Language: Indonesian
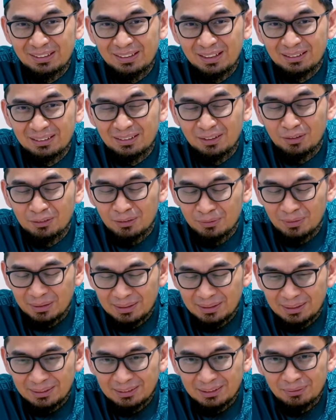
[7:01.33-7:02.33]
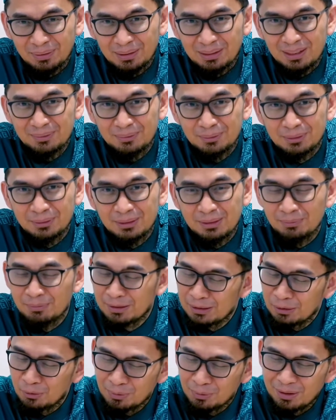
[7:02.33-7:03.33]
yang telah Allah berikan kepadamu,
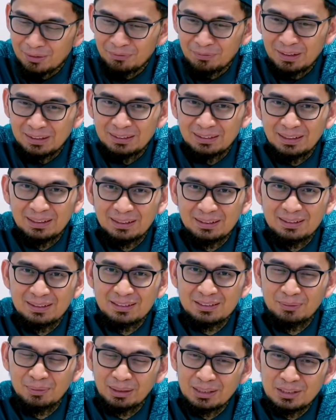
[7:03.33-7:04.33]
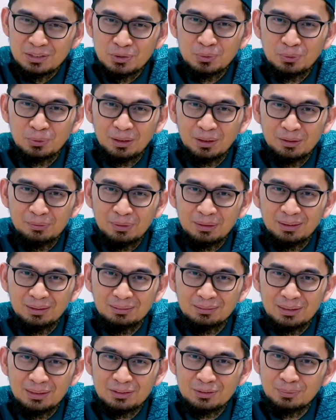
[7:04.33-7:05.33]
maka ungkapkanlah sebagai syukur kepada
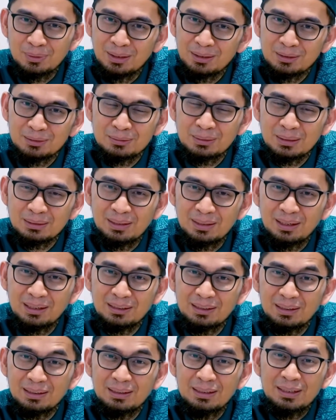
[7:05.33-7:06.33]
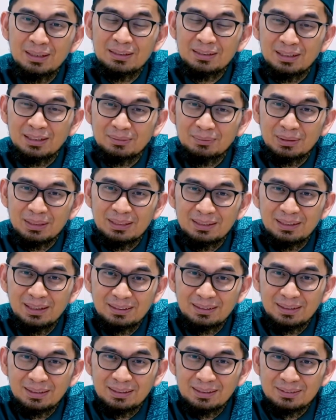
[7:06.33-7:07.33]
Allah Subhanahu wa taala dengan
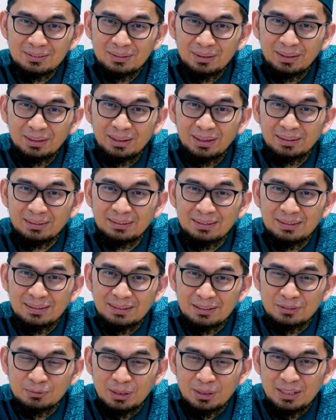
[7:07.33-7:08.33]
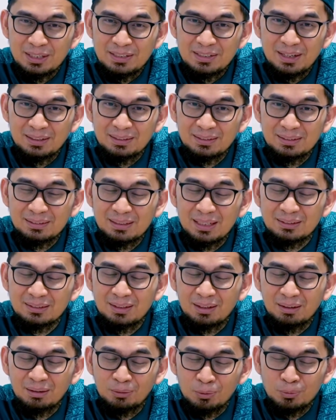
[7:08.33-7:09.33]
meningkatkan kesolehan, kebaikan dan
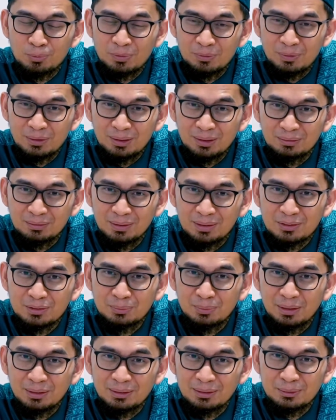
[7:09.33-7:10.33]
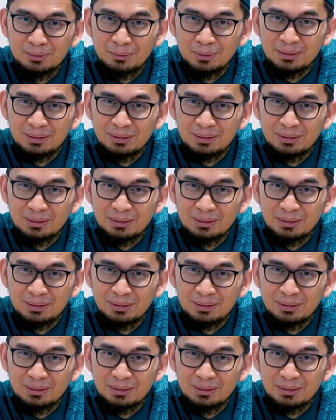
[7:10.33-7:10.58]
takarrub kepada Allah Subhanahu wa